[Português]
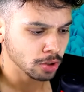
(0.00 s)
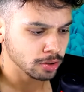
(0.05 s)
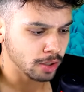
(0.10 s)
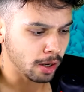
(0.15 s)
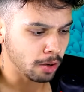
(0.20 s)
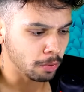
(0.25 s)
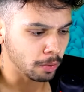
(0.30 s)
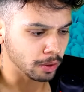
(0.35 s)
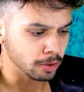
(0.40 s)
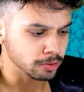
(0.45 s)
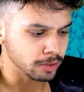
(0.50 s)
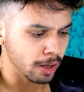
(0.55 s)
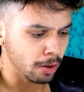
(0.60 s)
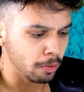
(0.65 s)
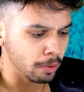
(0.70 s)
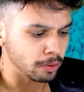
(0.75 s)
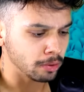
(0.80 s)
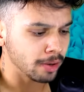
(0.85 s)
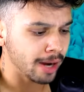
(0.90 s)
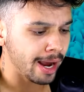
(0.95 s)
Tranquilo,
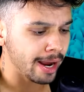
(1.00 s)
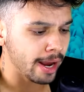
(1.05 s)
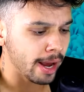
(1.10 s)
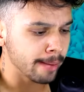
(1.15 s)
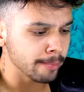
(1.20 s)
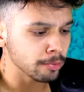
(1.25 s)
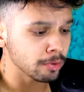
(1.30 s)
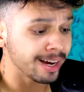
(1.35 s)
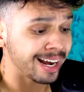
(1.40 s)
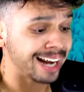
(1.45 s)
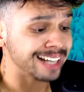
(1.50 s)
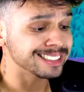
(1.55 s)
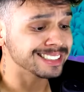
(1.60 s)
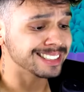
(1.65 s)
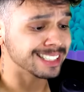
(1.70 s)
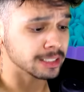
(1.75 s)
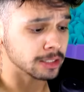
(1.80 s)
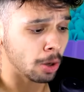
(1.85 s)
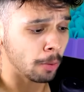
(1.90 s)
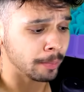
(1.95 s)
tranquilo, ganhamos
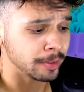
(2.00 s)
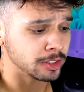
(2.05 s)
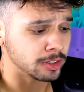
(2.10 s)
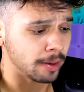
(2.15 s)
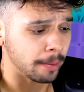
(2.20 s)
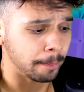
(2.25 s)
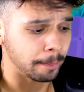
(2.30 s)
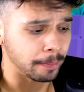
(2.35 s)
graças ao Mr.